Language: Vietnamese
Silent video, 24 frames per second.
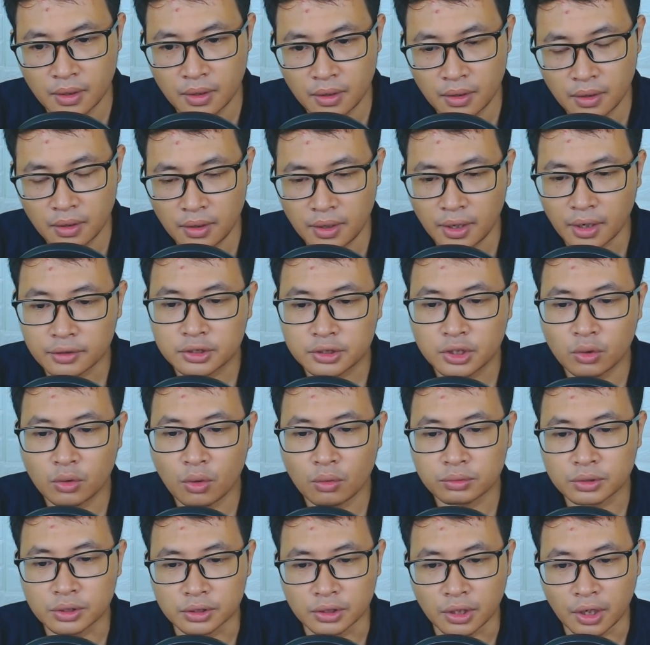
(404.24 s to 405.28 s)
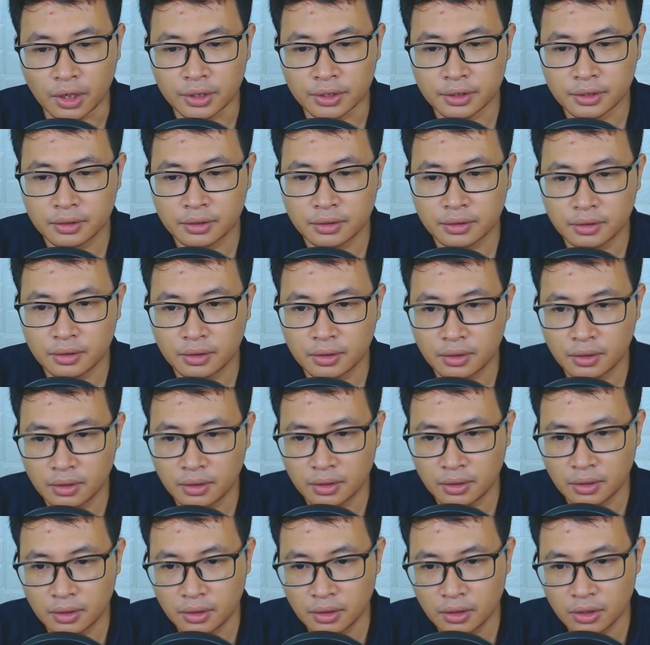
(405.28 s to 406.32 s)
Lăng tiêu công tử nói
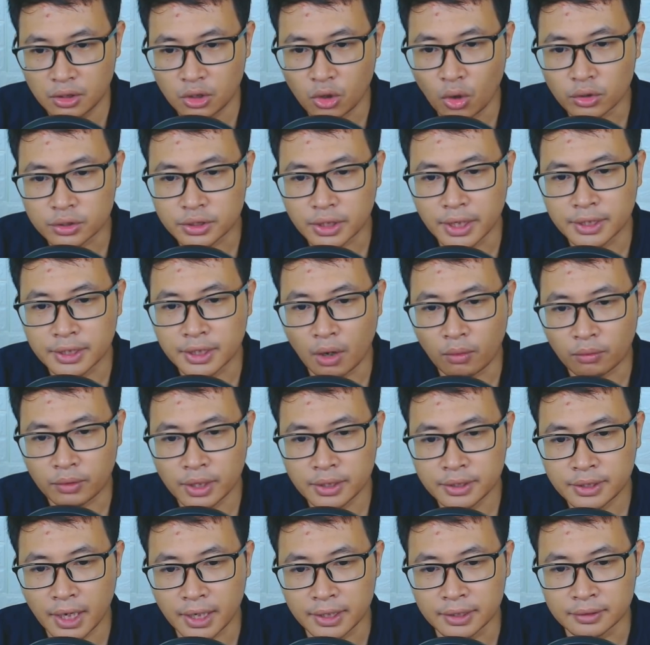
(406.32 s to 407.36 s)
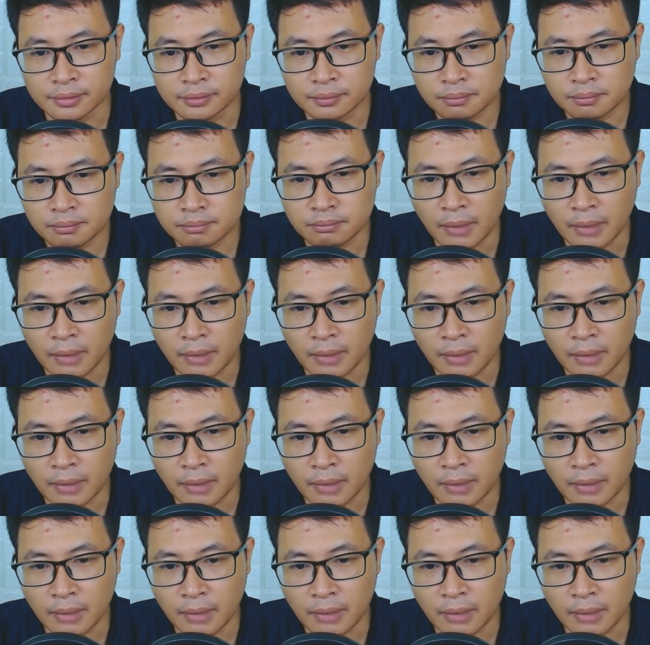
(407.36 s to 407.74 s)
Nội tình Ngọc Kinh Thành